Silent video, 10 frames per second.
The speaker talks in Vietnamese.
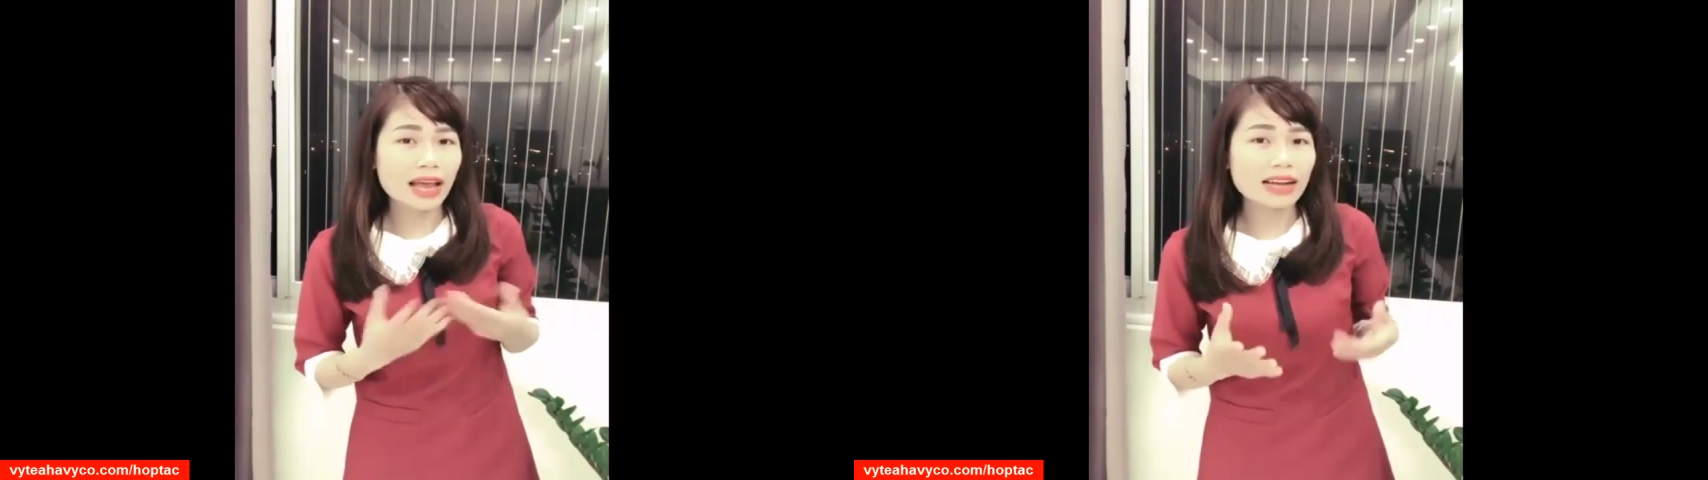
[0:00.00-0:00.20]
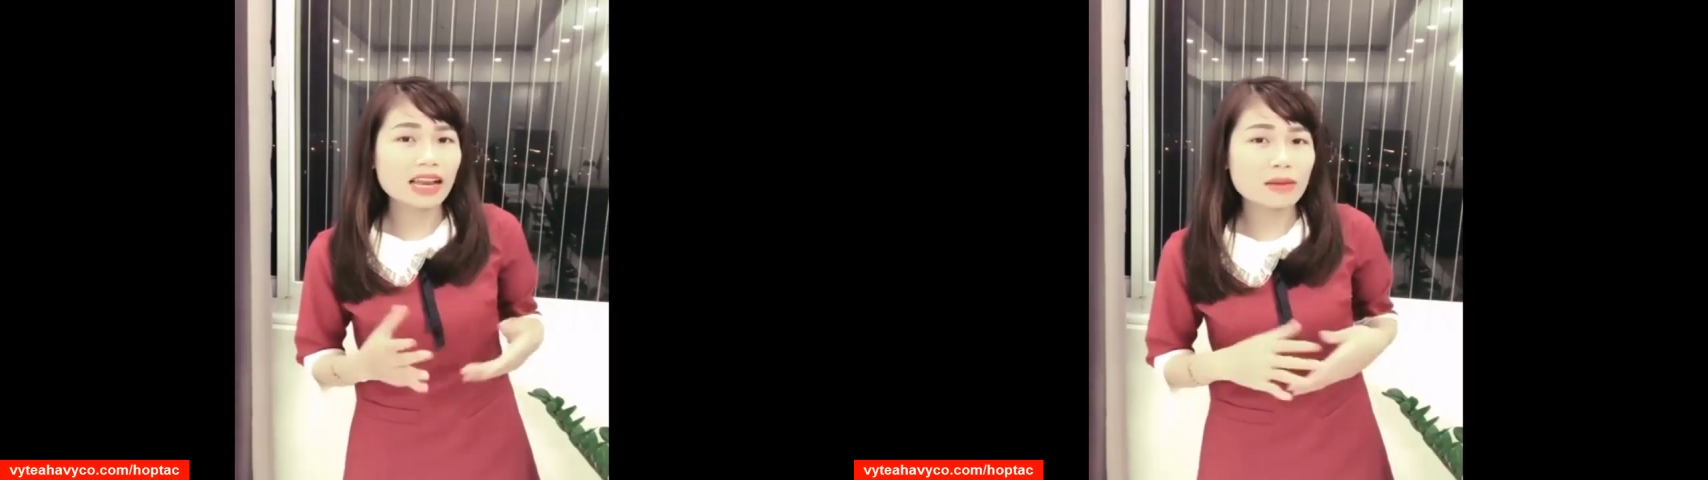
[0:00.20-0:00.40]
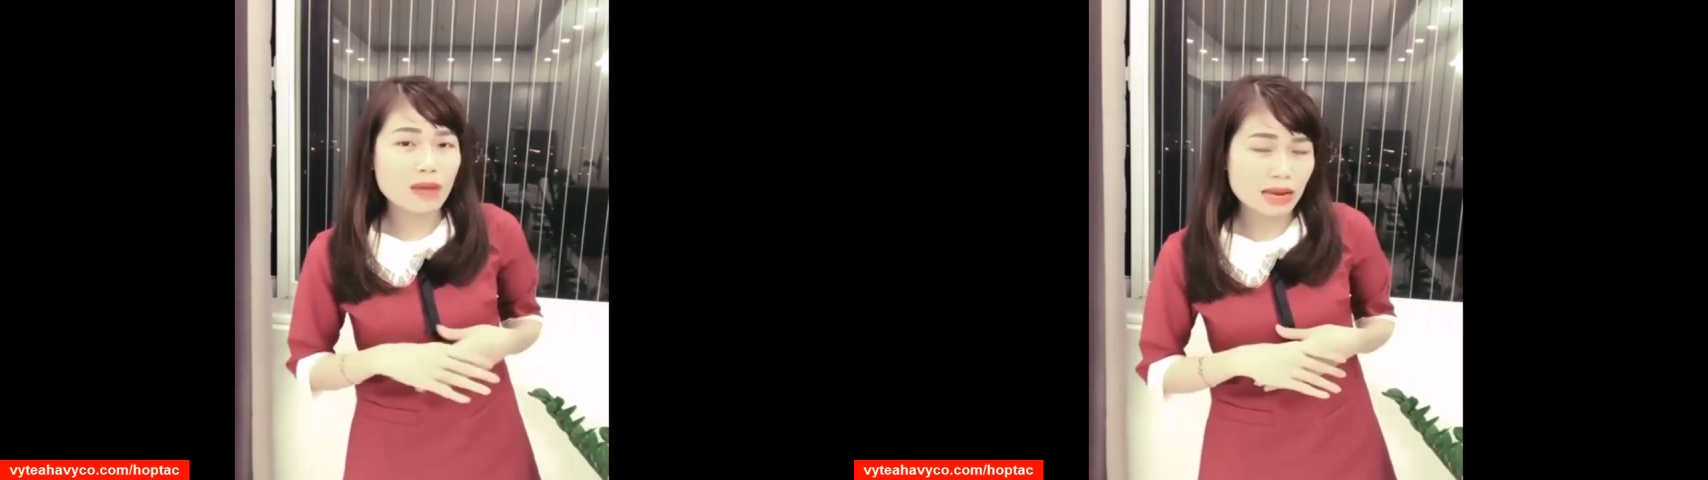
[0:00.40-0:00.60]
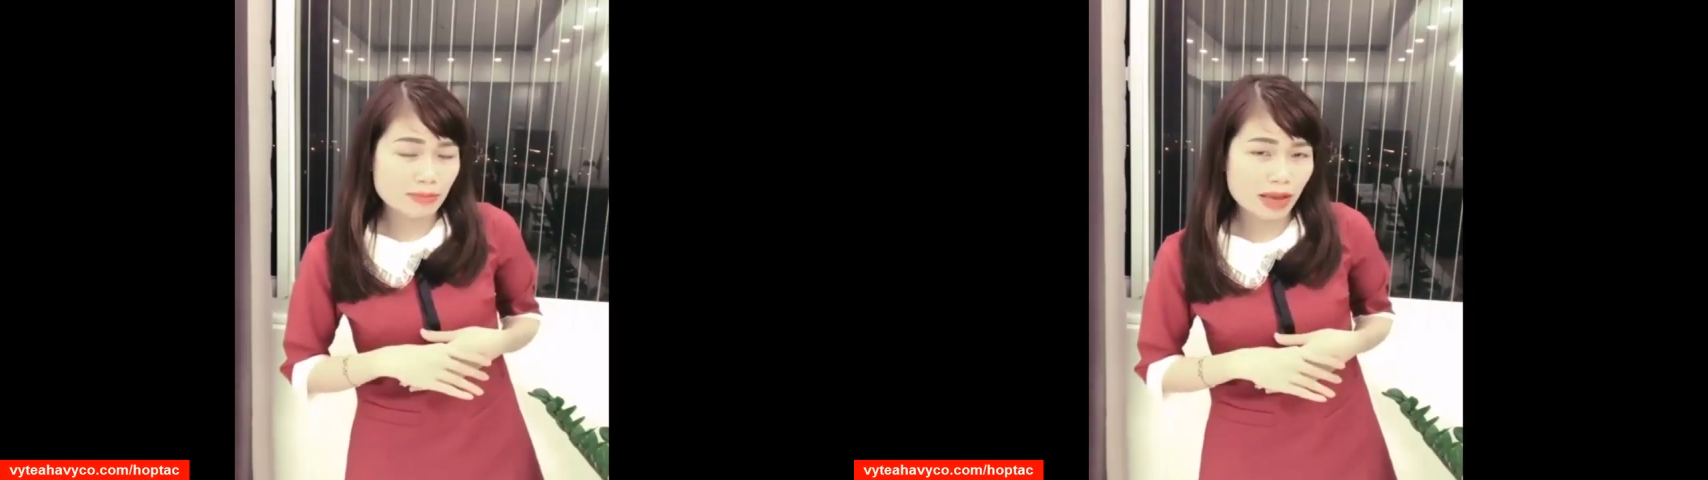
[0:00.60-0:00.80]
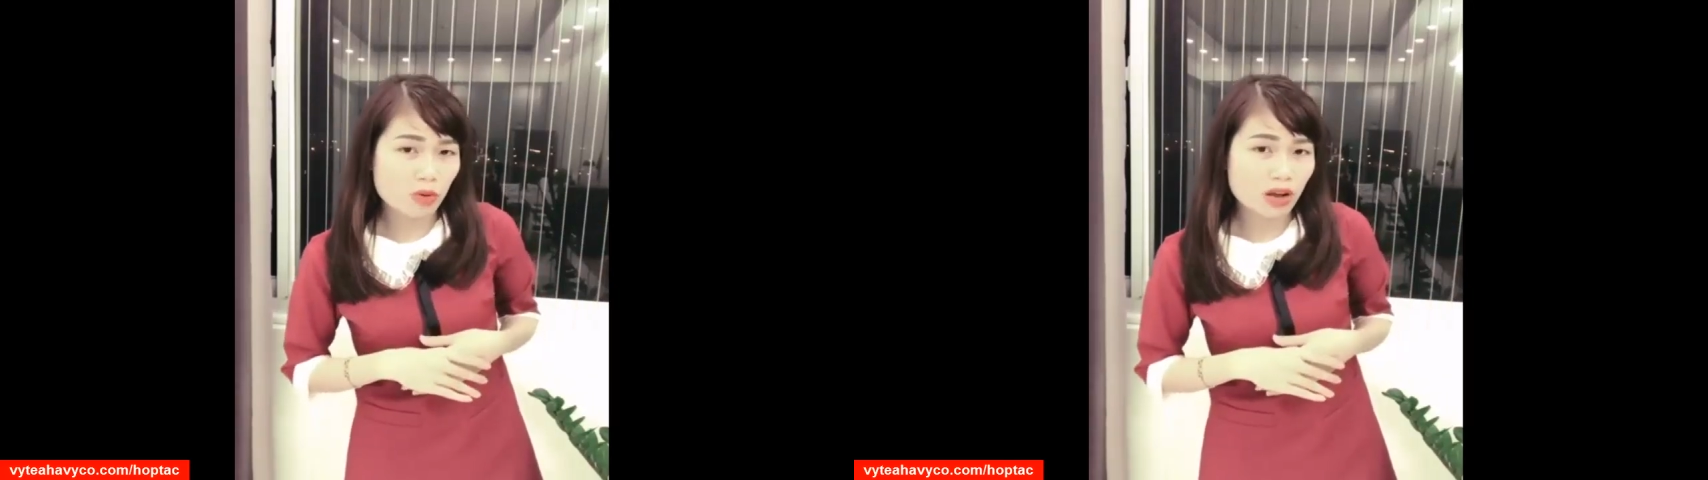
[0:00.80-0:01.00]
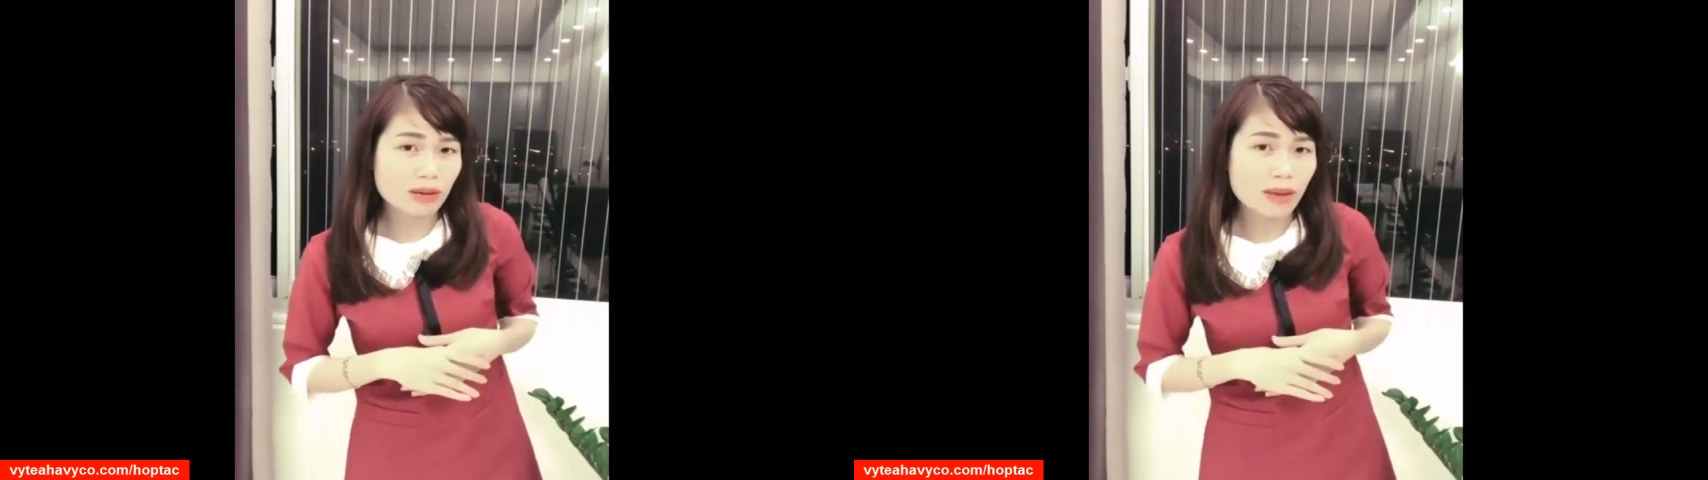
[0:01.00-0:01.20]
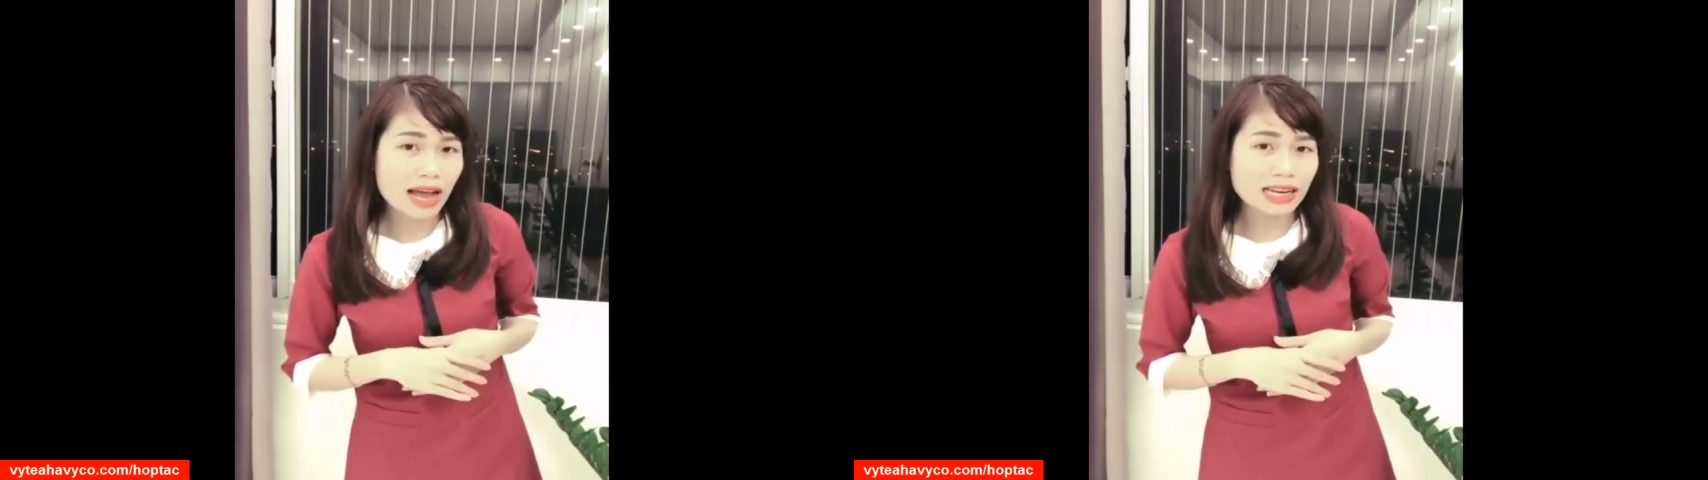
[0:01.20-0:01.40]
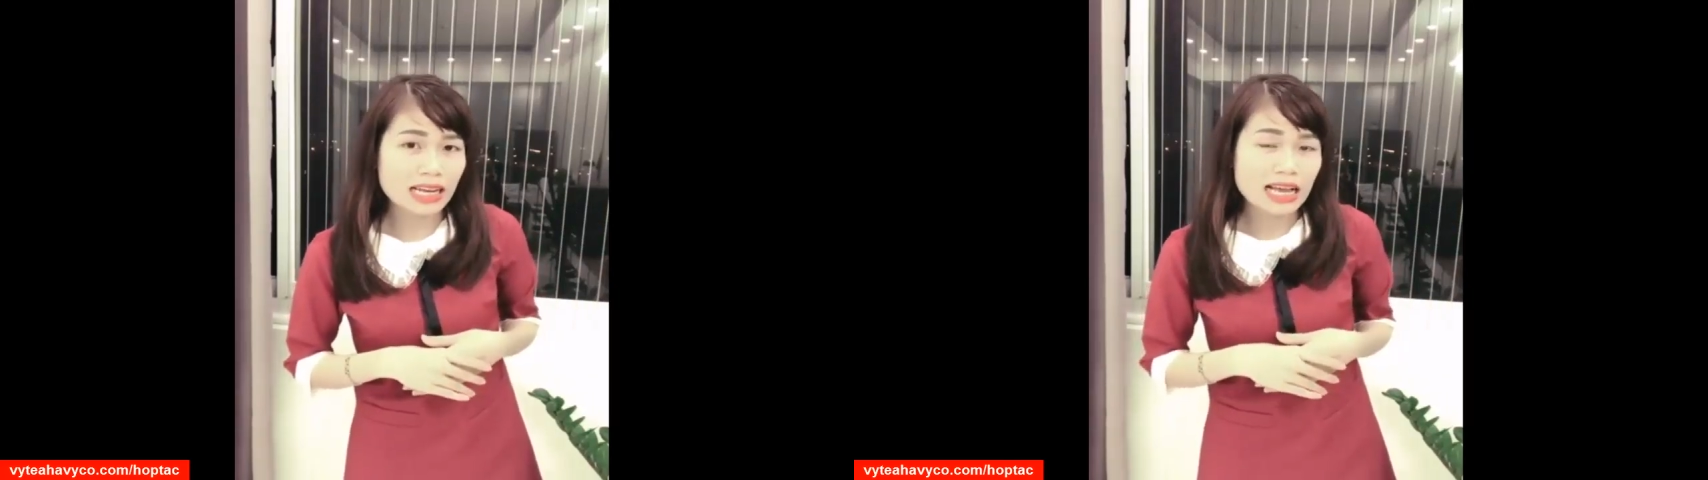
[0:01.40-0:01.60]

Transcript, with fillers: năng là bạn bè của các bạn